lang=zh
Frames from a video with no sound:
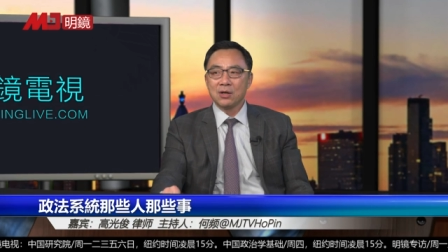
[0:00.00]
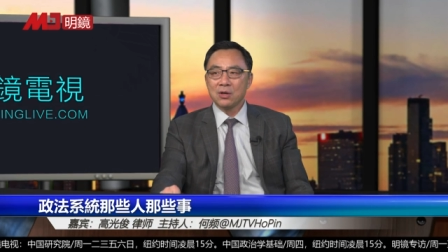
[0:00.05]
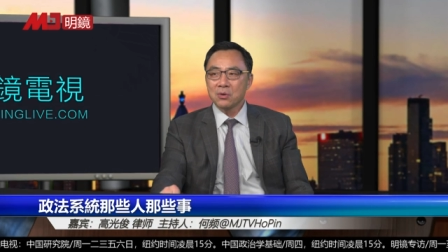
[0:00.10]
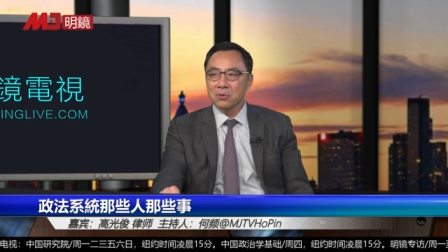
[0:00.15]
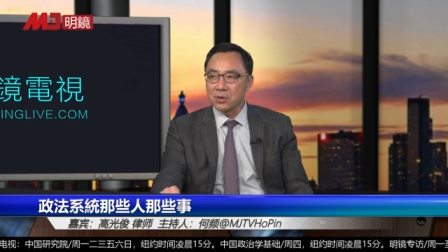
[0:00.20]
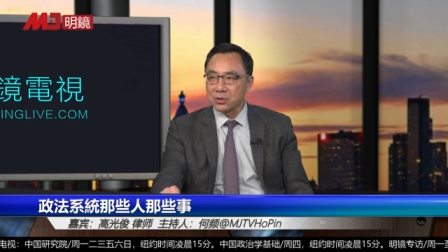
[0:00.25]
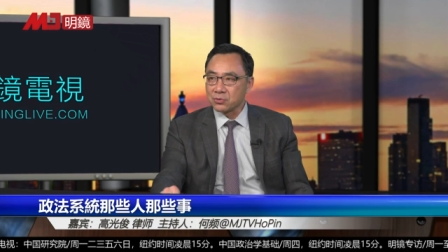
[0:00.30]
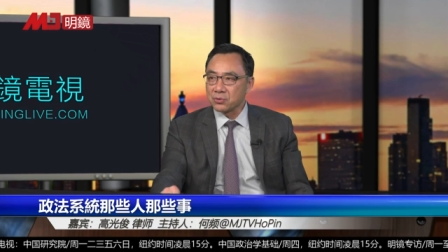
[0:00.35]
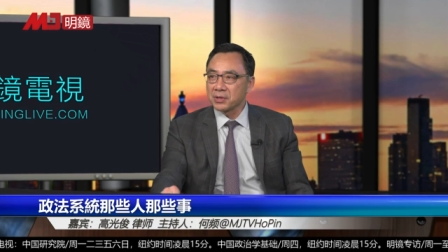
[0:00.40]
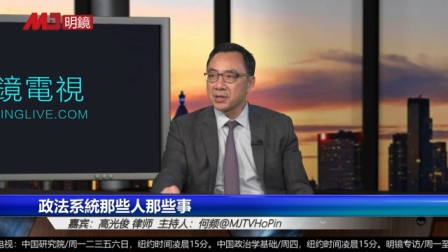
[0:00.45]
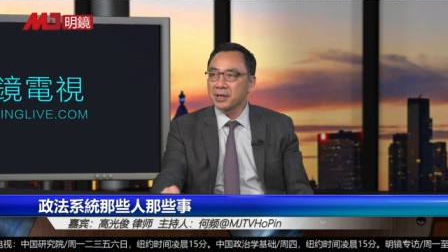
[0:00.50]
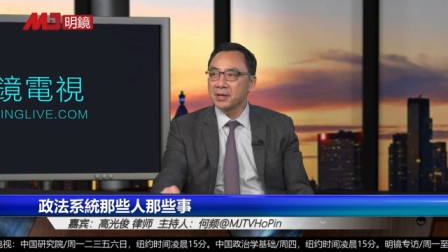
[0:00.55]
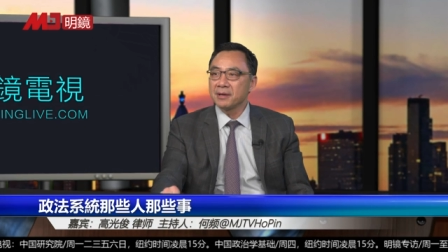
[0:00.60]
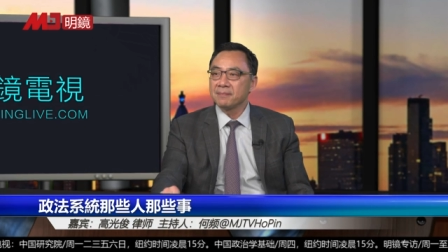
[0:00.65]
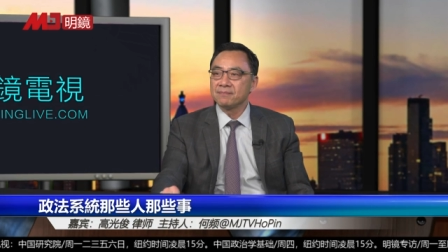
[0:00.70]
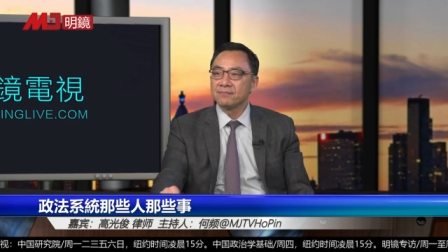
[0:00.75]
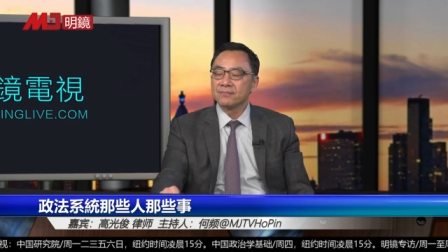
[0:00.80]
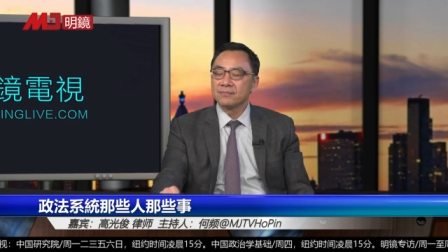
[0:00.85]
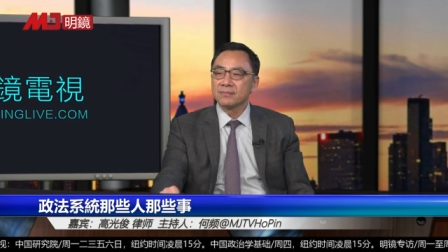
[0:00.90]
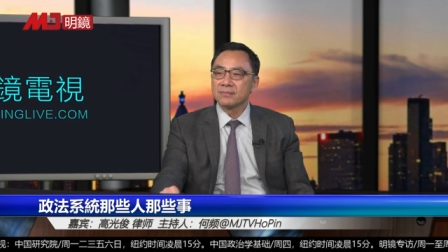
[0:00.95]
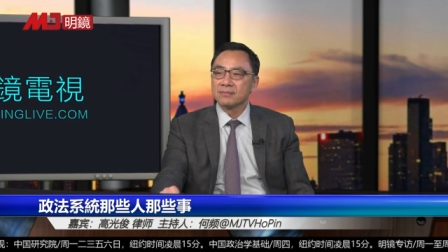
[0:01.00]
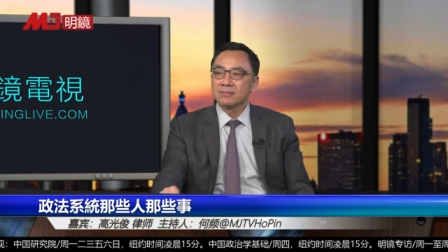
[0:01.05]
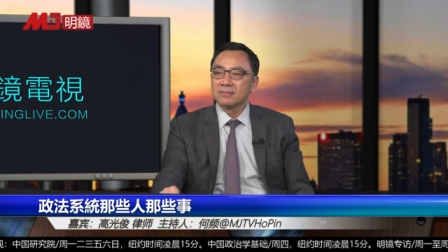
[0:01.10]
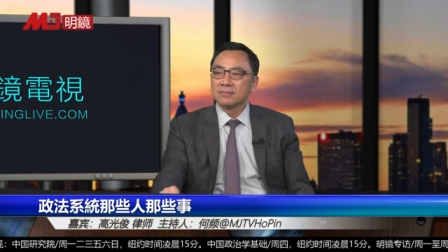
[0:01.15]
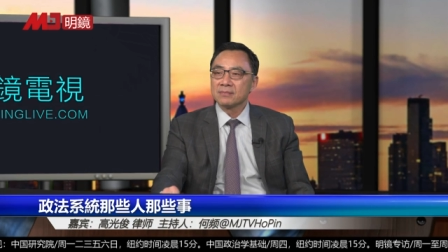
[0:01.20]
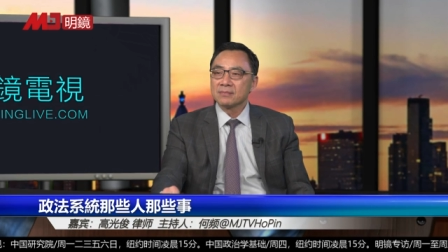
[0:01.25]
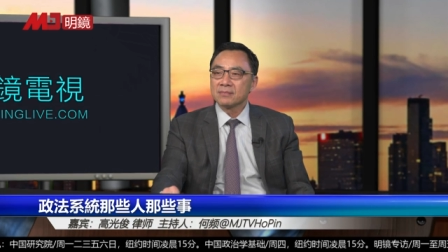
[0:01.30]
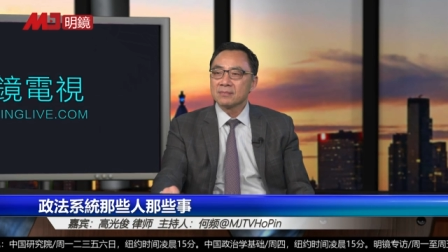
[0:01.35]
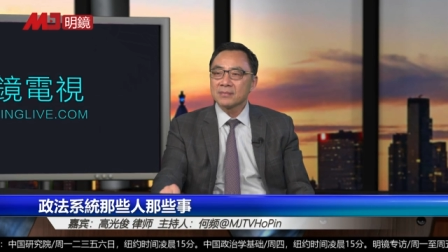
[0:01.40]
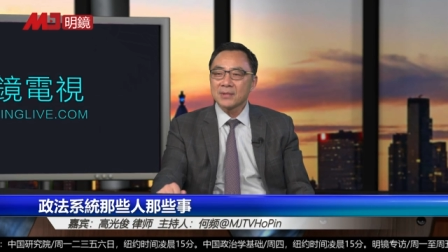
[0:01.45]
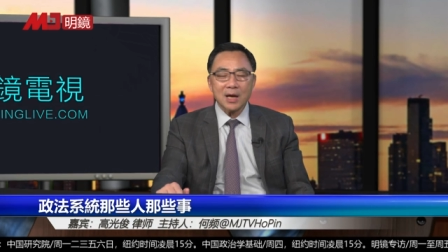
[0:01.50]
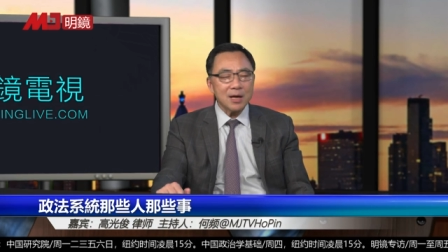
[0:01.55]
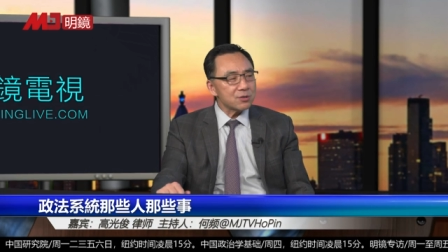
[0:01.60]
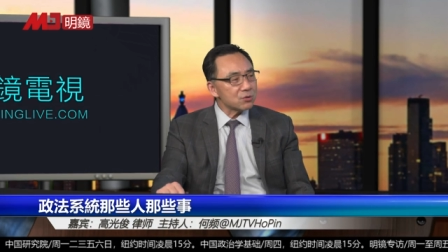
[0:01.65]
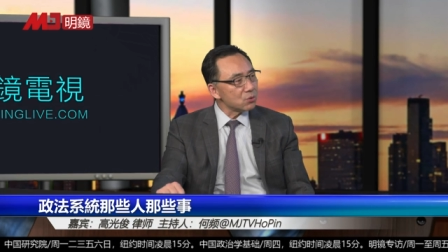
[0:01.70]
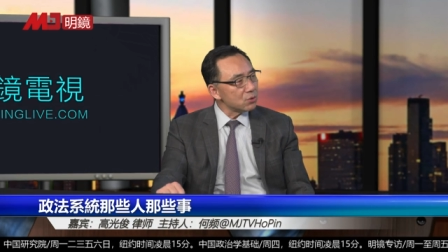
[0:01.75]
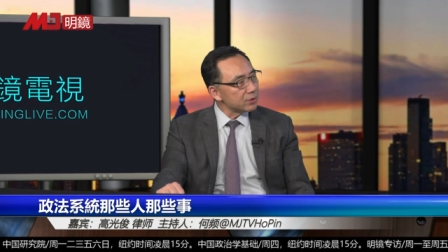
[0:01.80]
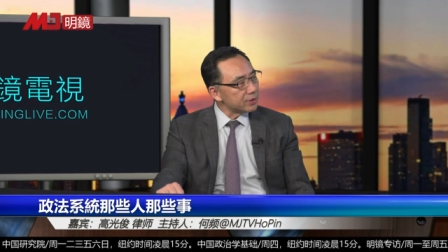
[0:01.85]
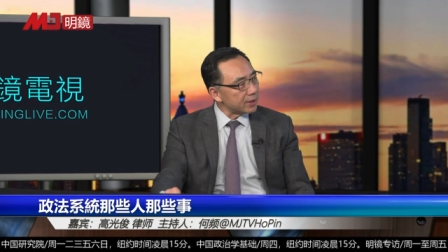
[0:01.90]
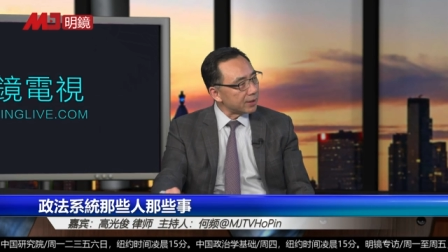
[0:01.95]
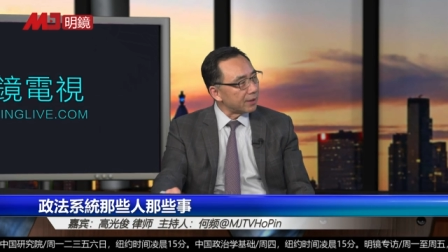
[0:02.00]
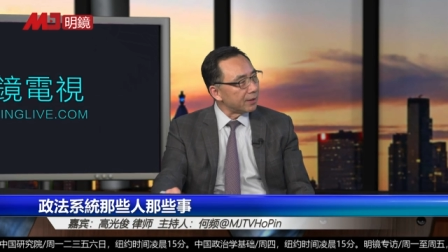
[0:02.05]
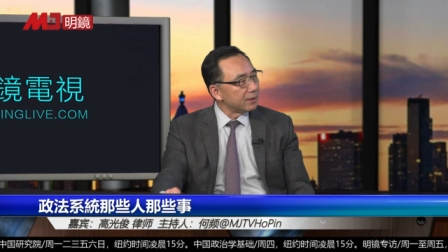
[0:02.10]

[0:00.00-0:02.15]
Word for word: 我觉得他说的